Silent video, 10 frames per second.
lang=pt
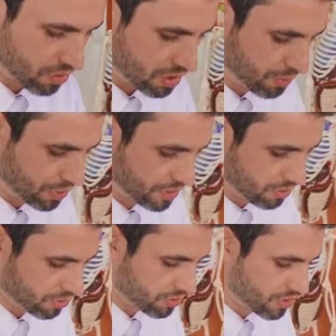também o
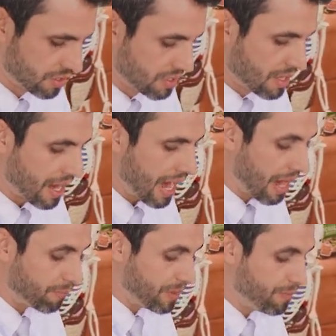óleo de
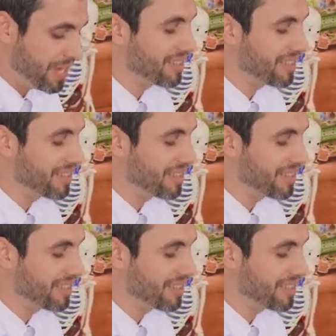copaíba, que nós já